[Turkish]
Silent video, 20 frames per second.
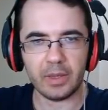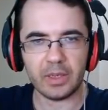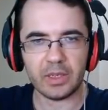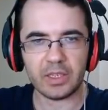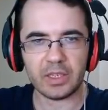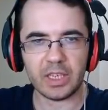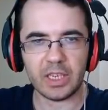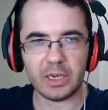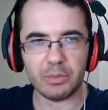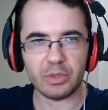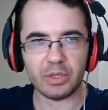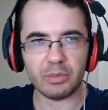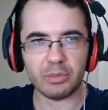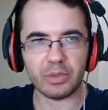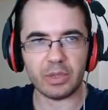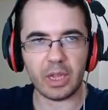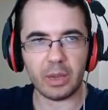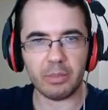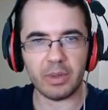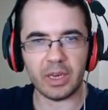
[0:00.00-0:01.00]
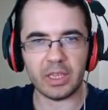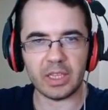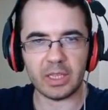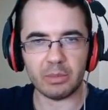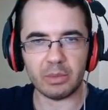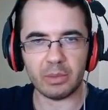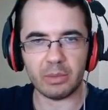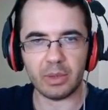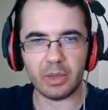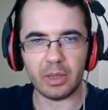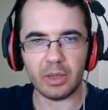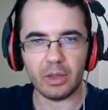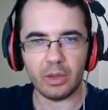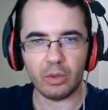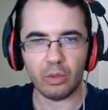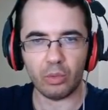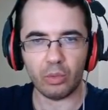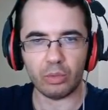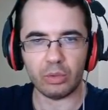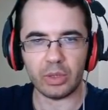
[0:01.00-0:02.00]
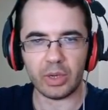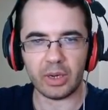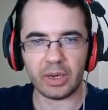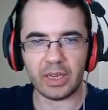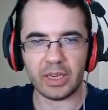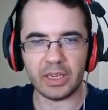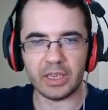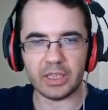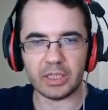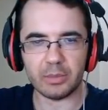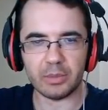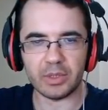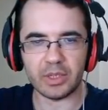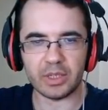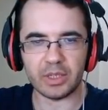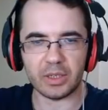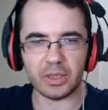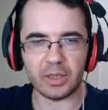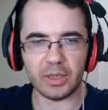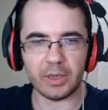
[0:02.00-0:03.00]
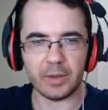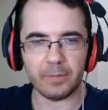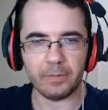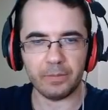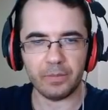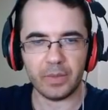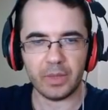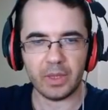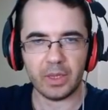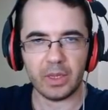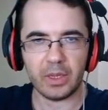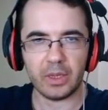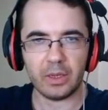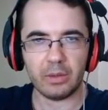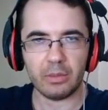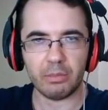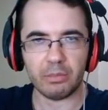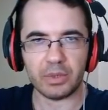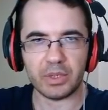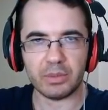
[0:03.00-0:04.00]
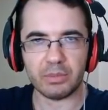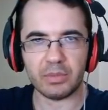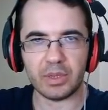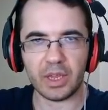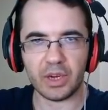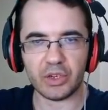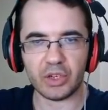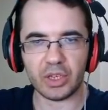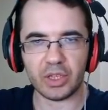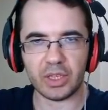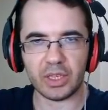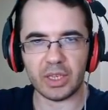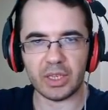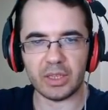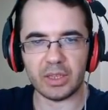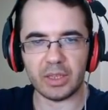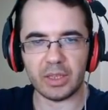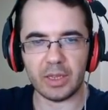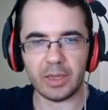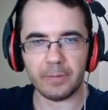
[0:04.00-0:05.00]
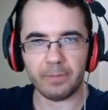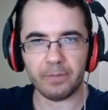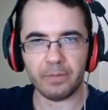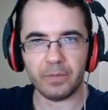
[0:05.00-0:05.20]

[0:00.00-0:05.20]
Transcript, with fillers: Slim Jim tahmin ettiğim gibi onların en iyisi bizi kırdı. Bizim Yarıcan da gitti.